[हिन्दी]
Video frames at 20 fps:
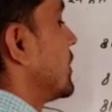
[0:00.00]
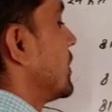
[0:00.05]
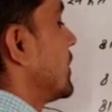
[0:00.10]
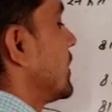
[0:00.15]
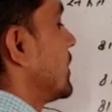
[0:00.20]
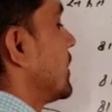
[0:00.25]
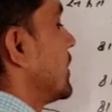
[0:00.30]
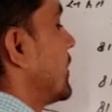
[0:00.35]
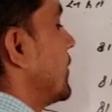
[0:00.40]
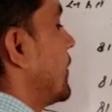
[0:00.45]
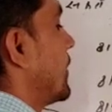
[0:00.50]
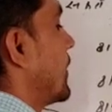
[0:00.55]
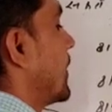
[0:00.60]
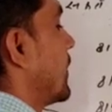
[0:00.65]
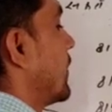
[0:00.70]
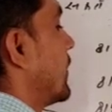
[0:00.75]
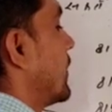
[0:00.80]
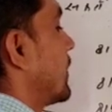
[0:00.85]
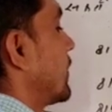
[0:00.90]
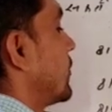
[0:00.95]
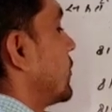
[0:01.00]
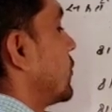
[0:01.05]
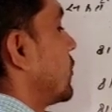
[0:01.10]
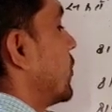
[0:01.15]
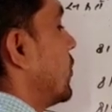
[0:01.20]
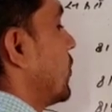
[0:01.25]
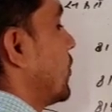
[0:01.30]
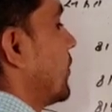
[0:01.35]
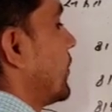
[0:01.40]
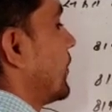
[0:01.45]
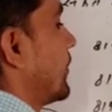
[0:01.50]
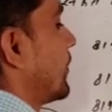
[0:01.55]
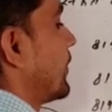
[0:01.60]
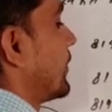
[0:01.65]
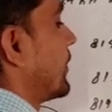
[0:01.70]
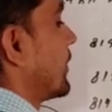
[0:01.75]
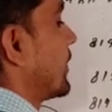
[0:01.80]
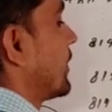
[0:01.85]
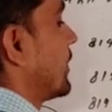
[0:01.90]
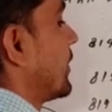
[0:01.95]
तीन की पावर दो
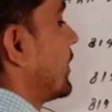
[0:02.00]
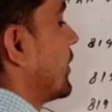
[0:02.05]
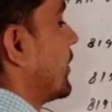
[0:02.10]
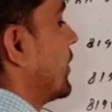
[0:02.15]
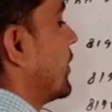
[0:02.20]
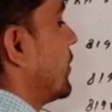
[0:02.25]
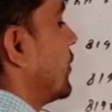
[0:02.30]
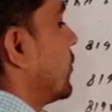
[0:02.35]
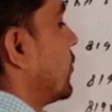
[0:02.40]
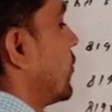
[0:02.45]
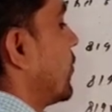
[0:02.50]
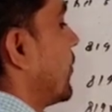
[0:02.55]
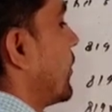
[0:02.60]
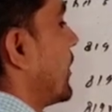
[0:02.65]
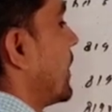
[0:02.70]
इंटू